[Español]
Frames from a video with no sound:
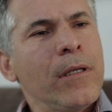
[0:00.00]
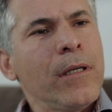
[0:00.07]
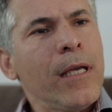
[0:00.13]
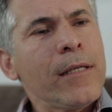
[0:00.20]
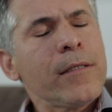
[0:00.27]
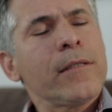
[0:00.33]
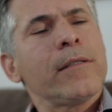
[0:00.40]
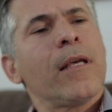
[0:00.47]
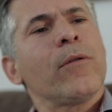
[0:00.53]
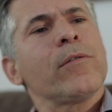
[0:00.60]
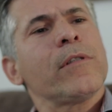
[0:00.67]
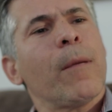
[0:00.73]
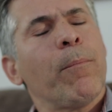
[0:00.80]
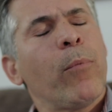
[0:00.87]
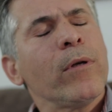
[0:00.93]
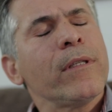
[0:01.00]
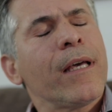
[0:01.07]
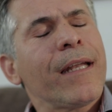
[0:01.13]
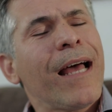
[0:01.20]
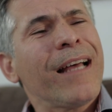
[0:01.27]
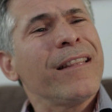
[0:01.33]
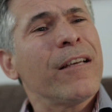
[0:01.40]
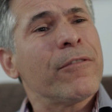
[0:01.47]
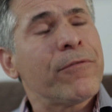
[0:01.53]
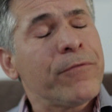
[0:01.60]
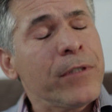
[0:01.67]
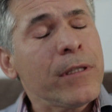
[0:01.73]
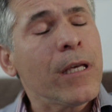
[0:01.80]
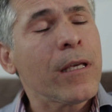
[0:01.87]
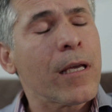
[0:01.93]
Ellos quisieron apoderarse
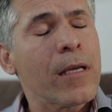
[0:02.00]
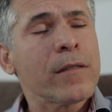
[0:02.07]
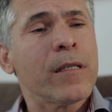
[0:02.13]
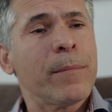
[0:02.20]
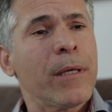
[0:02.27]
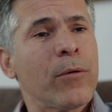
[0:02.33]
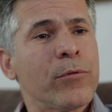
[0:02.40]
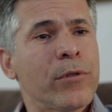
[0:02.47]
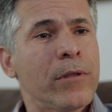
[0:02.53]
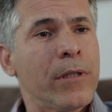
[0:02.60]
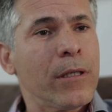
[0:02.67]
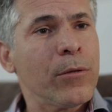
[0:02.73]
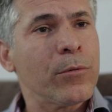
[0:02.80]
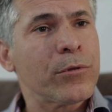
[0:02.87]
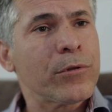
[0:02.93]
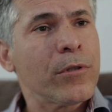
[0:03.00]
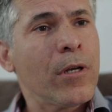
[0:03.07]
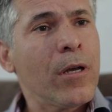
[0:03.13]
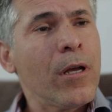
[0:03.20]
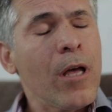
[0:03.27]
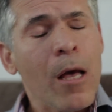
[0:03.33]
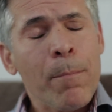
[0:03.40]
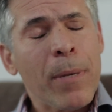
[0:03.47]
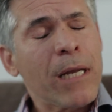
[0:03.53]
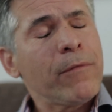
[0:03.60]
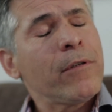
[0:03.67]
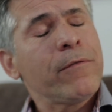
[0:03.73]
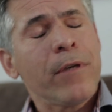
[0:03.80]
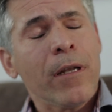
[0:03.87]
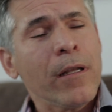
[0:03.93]
de la vida que recibieron de Dios para
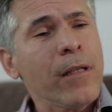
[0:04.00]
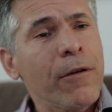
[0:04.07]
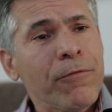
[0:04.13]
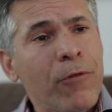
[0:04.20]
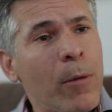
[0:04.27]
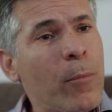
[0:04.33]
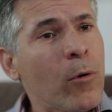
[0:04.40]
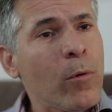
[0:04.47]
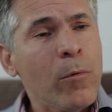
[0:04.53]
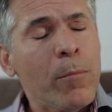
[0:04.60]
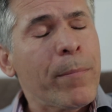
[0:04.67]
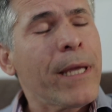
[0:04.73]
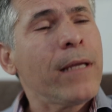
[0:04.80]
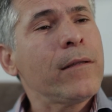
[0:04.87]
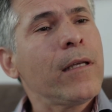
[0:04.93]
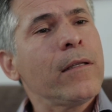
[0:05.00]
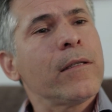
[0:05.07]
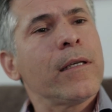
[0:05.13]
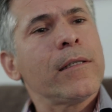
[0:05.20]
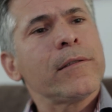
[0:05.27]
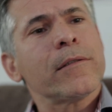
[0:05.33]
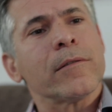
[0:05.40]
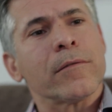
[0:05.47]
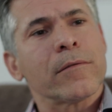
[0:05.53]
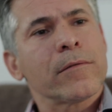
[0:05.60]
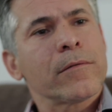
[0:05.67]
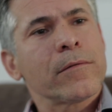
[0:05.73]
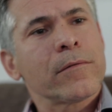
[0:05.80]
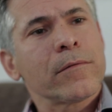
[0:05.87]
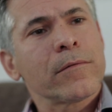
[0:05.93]
vivirla de la manera que les diera la gana.